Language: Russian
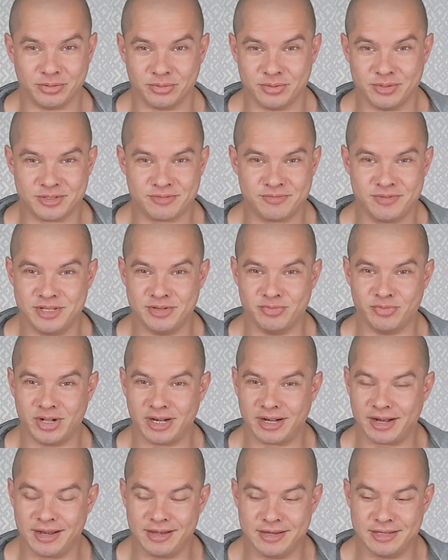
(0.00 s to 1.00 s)
То есть, видимо,
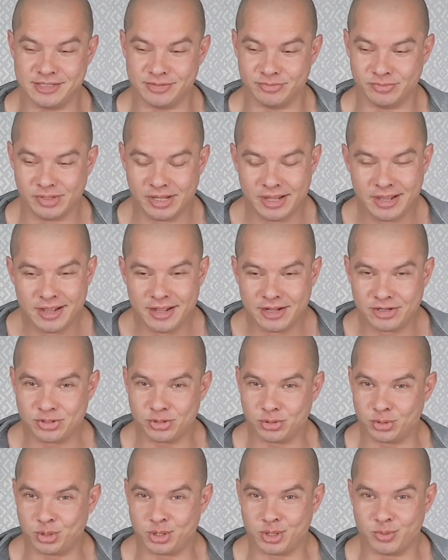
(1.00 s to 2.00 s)
организм
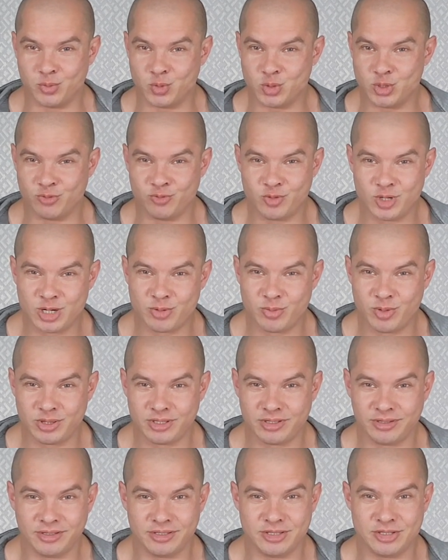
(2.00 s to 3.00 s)
что-то там уже выработал,